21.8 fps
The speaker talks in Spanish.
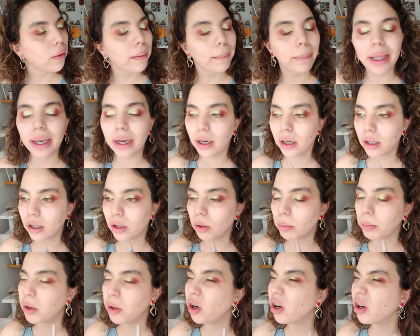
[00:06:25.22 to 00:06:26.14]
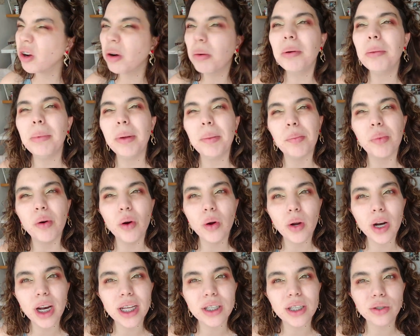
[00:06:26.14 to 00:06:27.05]
A ver, ¿cómo, ¿cómo me
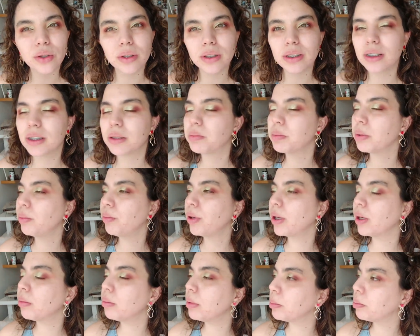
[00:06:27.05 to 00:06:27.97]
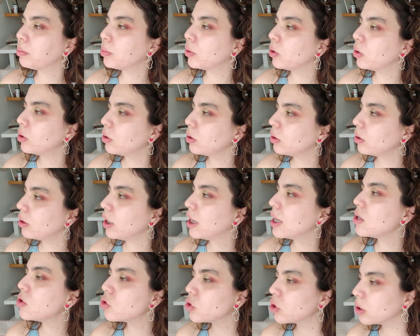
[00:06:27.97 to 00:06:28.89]
pongo las cosas? Primero me pongo
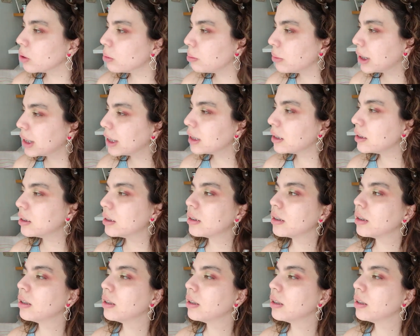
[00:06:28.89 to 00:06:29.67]
las sombras.